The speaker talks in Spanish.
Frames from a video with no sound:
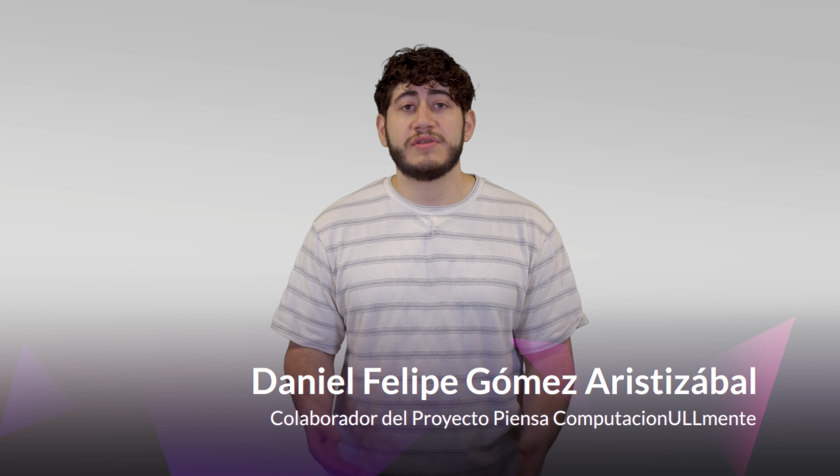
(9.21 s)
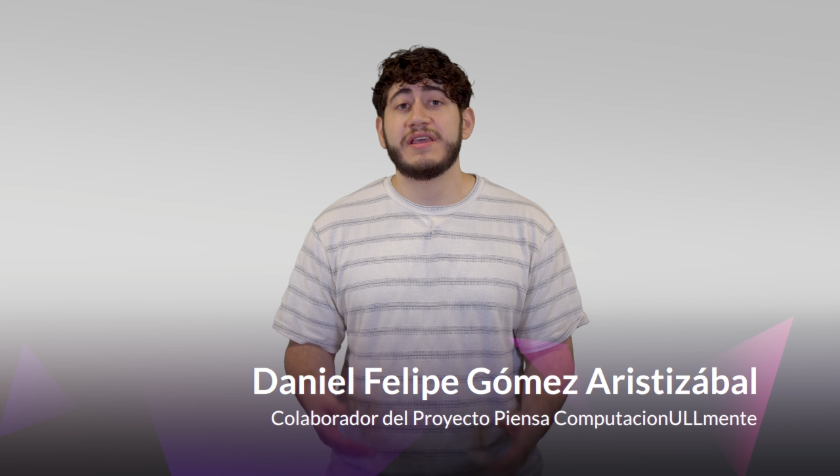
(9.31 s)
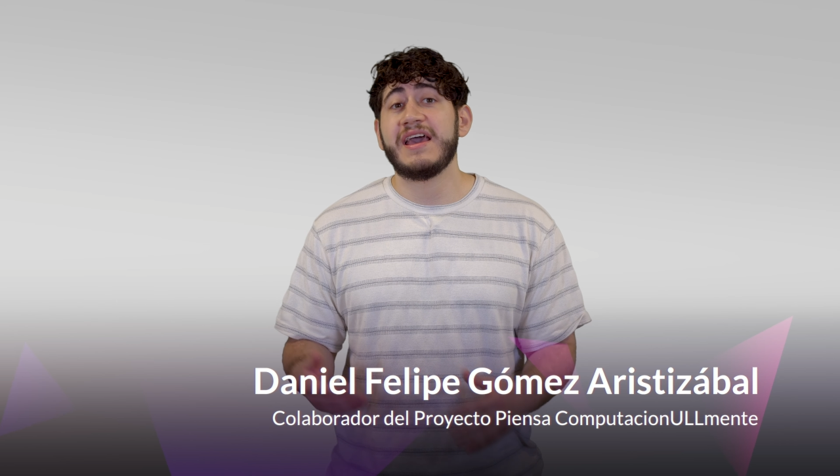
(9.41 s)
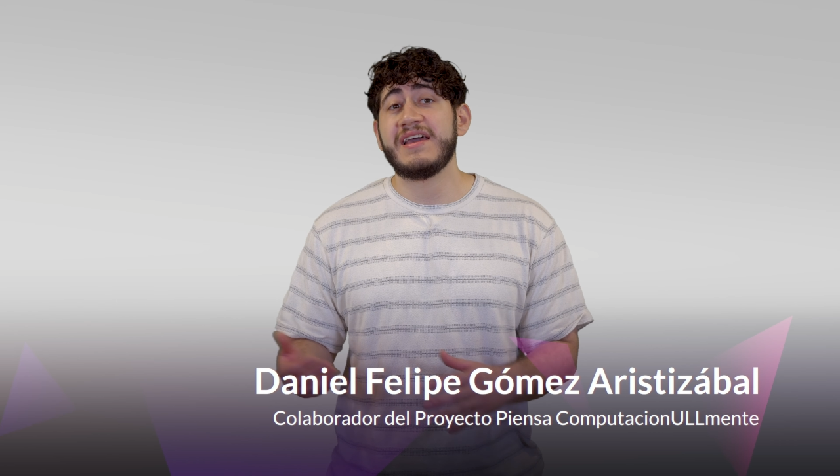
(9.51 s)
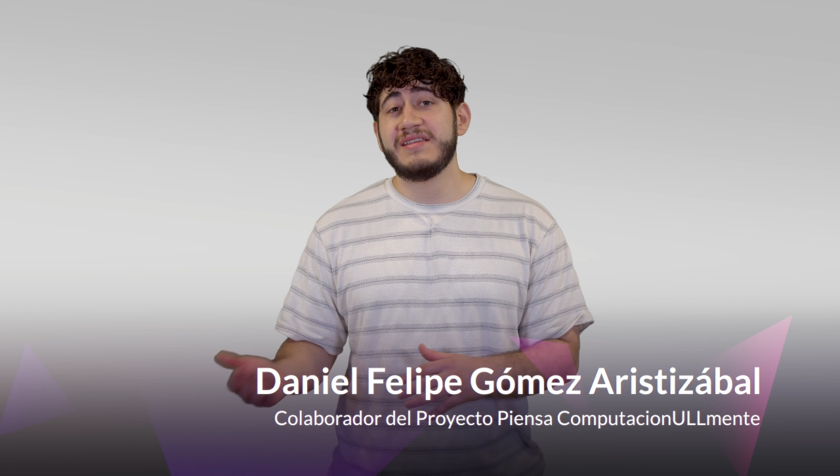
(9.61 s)

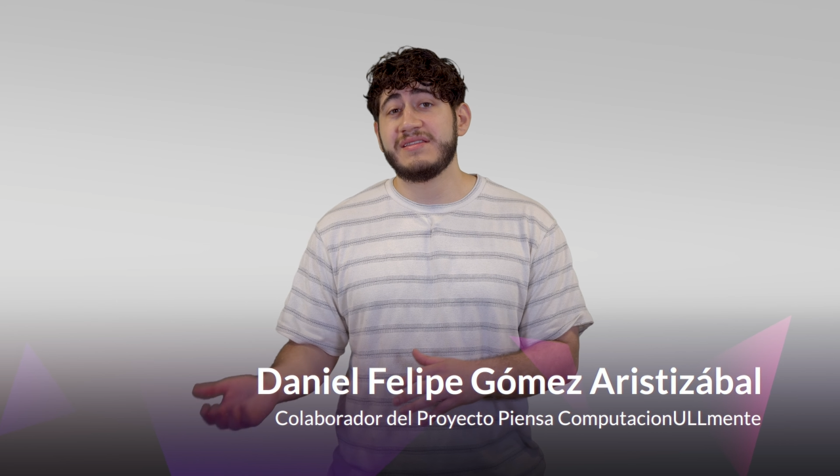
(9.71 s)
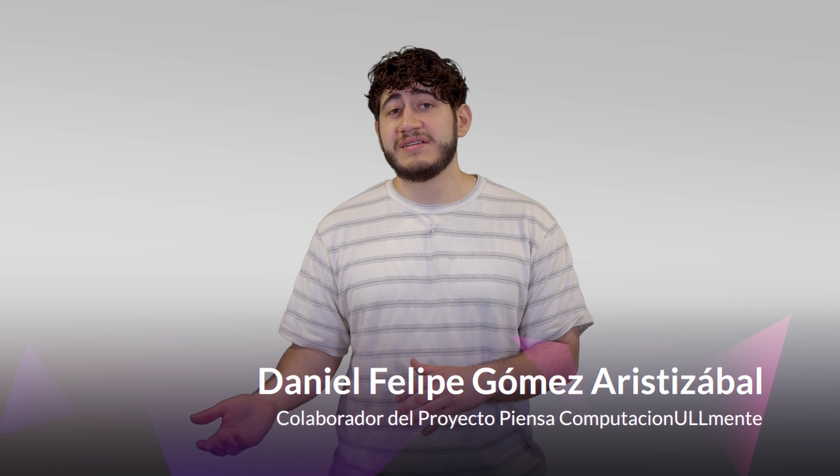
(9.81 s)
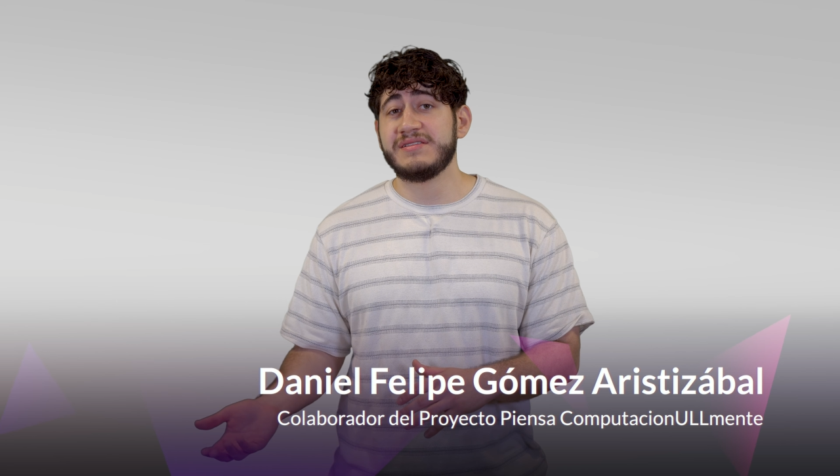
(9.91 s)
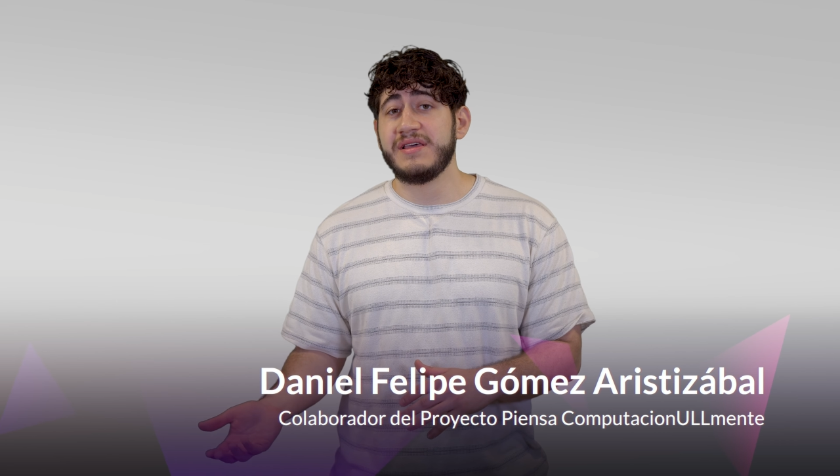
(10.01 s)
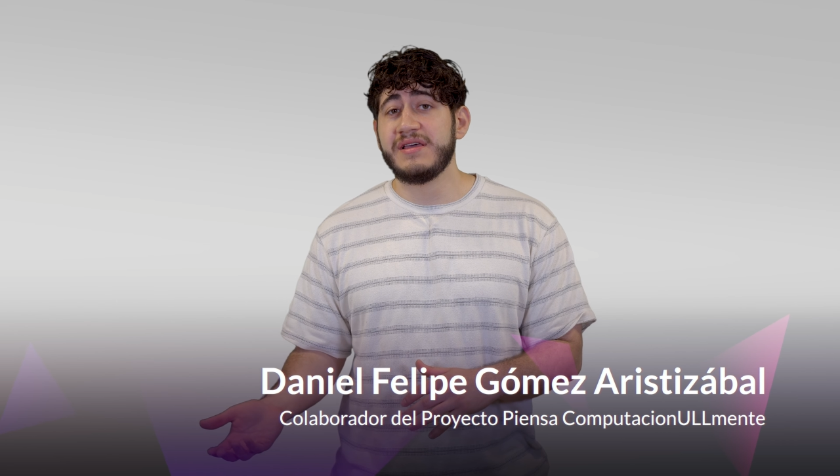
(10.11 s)
qué hay
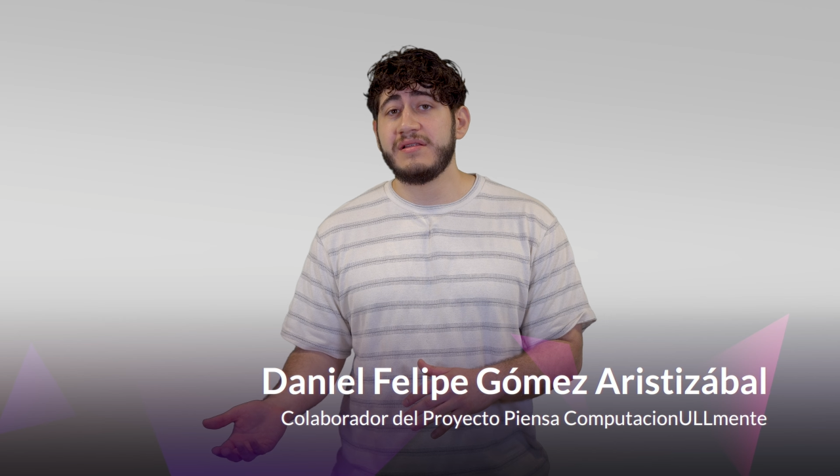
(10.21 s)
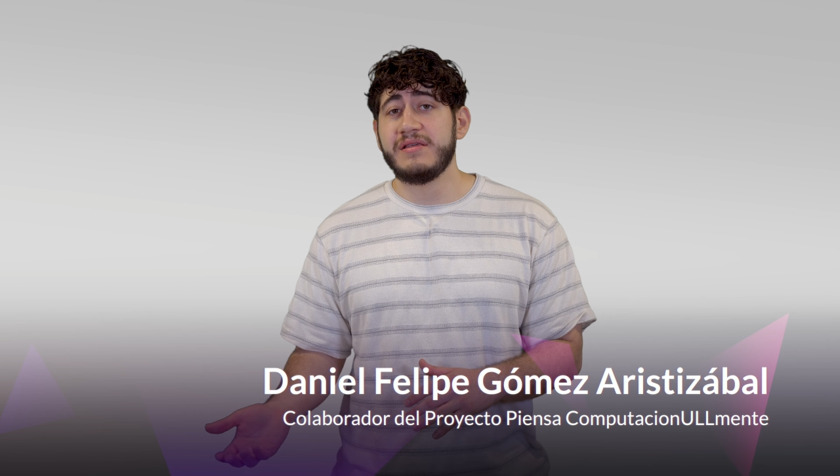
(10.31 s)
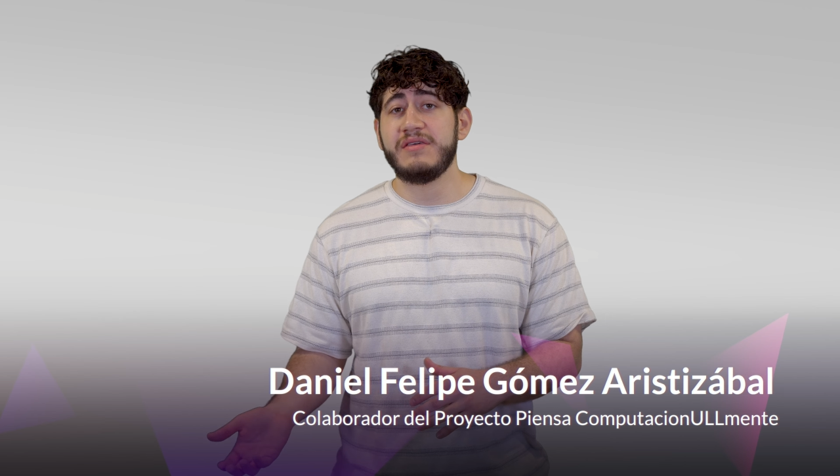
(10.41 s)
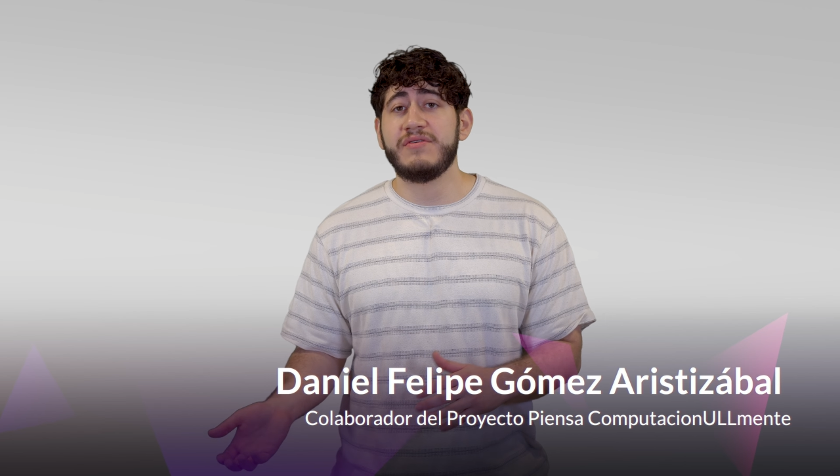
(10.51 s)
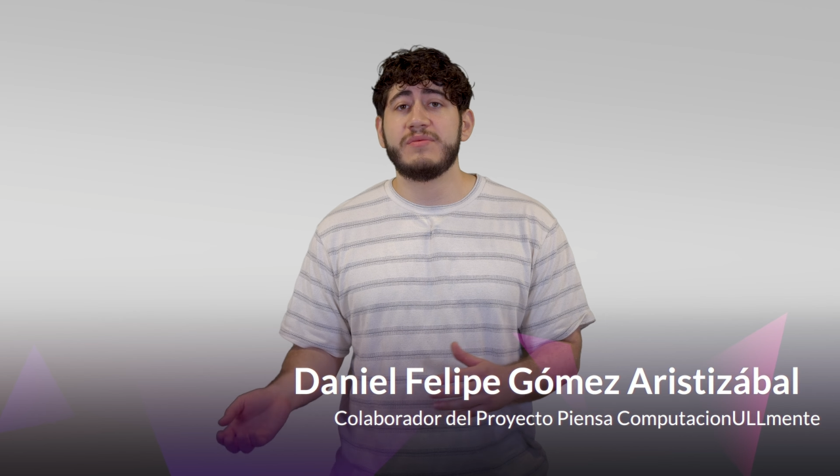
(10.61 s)
detrás de él
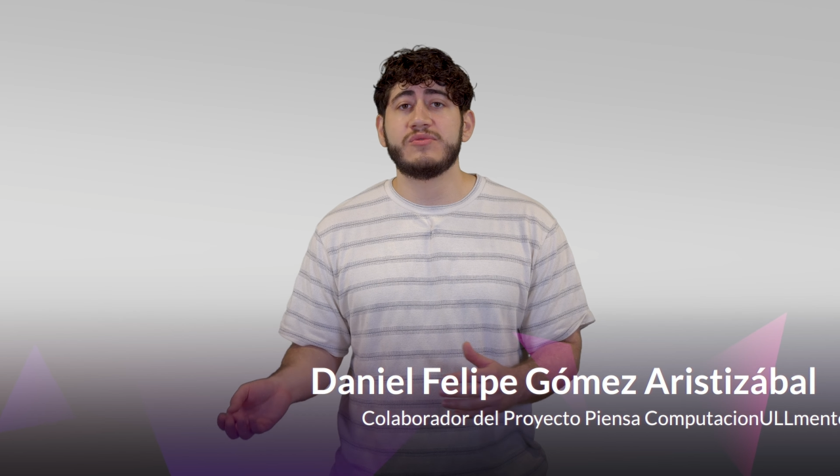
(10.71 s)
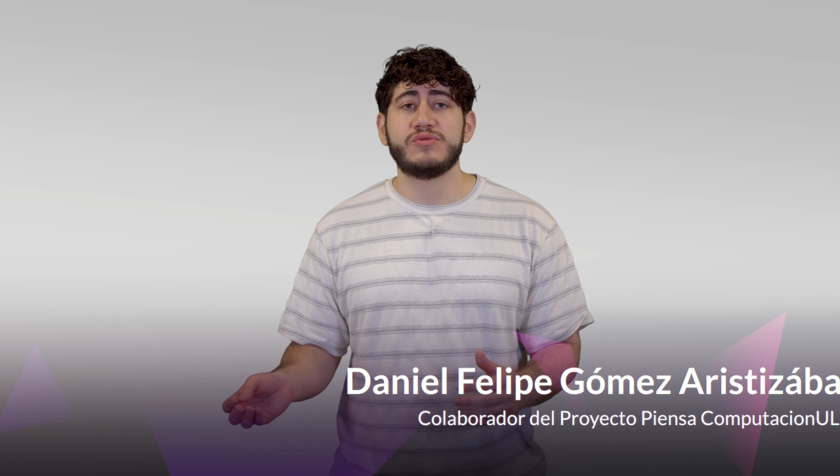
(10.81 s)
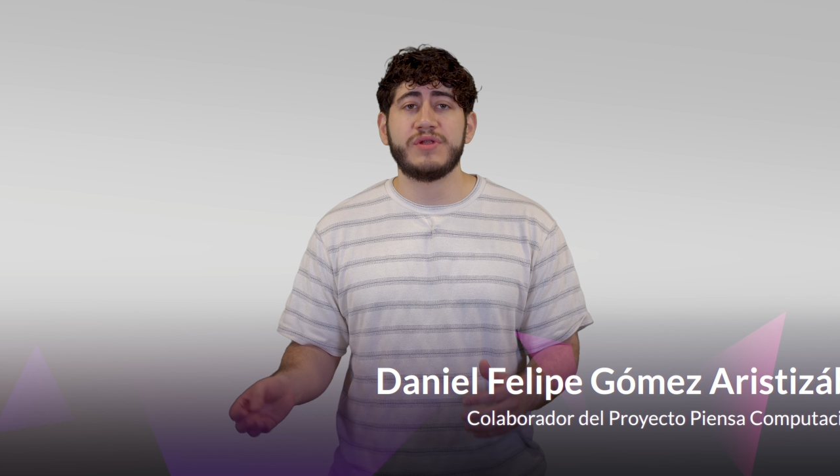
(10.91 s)
y veremos